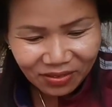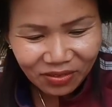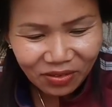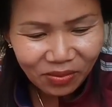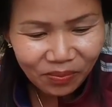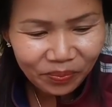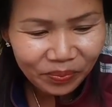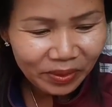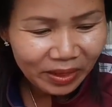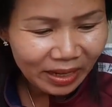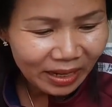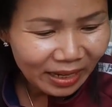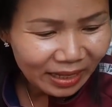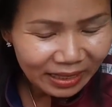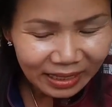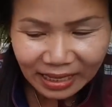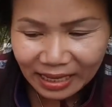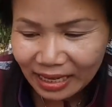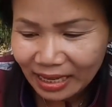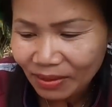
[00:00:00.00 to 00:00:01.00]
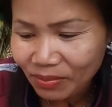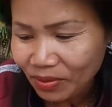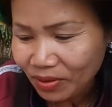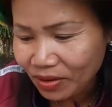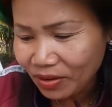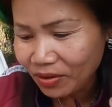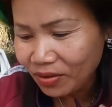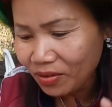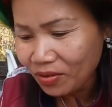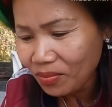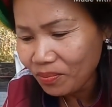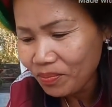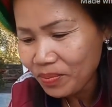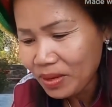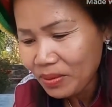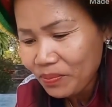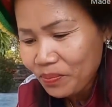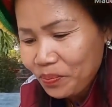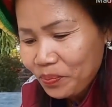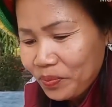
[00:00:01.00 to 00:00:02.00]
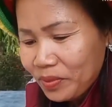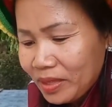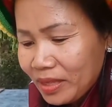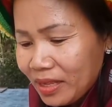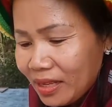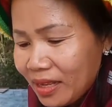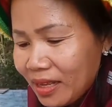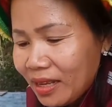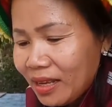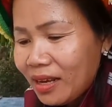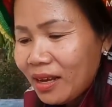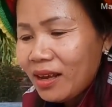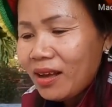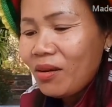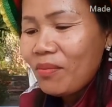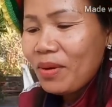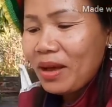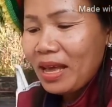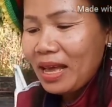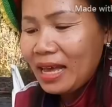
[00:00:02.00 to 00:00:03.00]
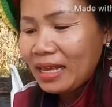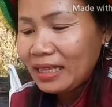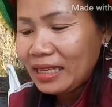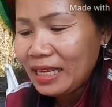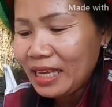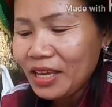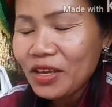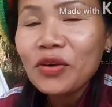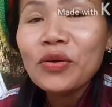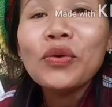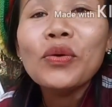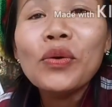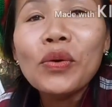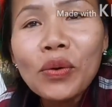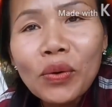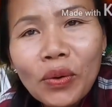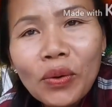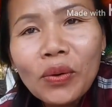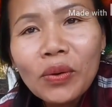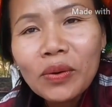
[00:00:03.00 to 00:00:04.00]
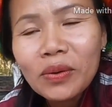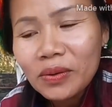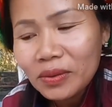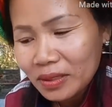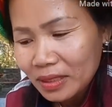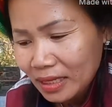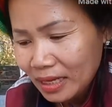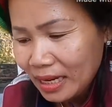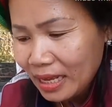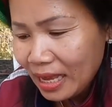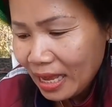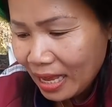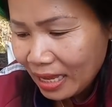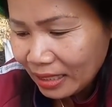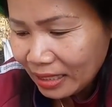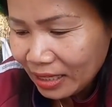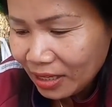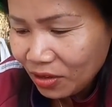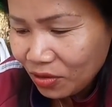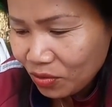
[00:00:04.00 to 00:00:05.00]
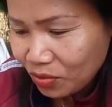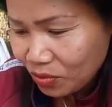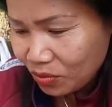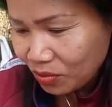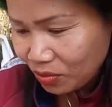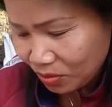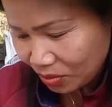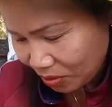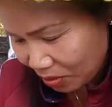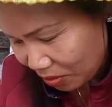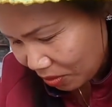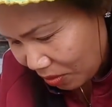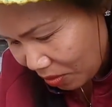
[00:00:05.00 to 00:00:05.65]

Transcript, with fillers: น้องกบ ทีนี้พอน้องกบปุ๊บ ก็มาหาที่อยู่ ทีนี้หาที่อยู่ น้อ